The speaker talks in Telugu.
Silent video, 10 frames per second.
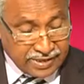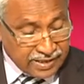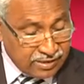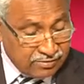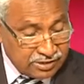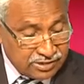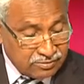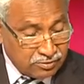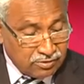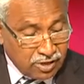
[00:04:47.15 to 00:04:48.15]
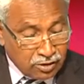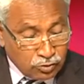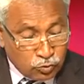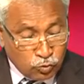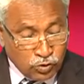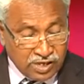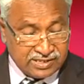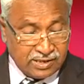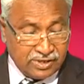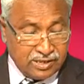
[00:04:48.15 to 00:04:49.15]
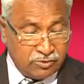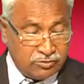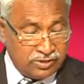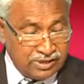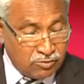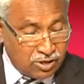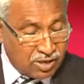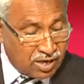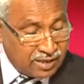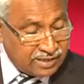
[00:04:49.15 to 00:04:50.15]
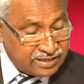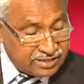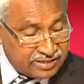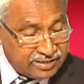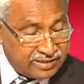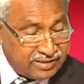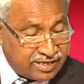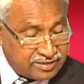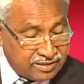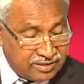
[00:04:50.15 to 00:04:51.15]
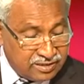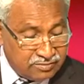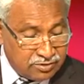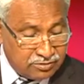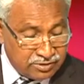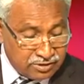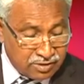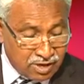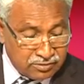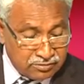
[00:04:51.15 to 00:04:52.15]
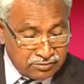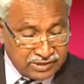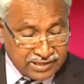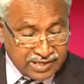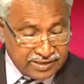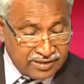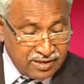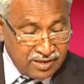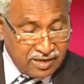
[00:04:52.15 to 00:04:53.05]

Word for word: రెండవ వచనంలో అనుకూల సమయమందు నీ మరో ఆలకించి రక్షణ దినమందు నిన్ను ఆదుకుంటుని అని